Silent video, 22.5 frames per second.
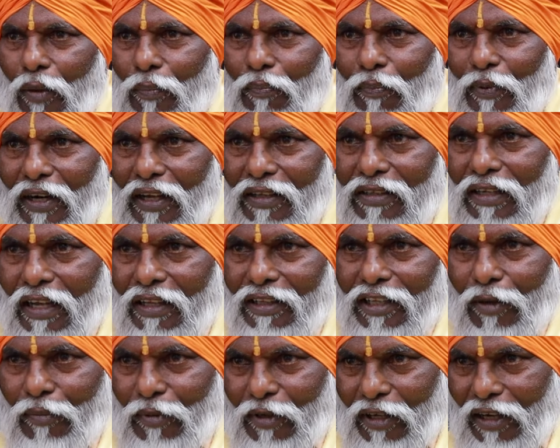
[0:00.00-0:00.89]
எப்போ நான்
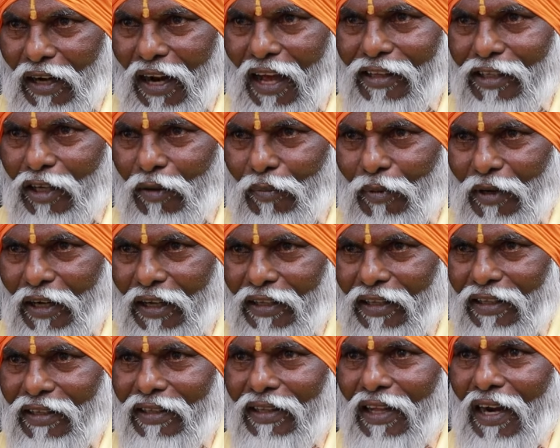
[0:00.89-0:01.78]
சந்தேகப்பட்டேன்னா அதுக்கு
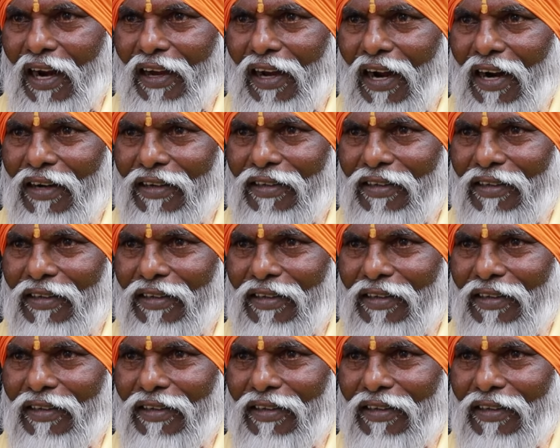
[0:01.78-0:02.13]
பிறகு இதெல்லாம்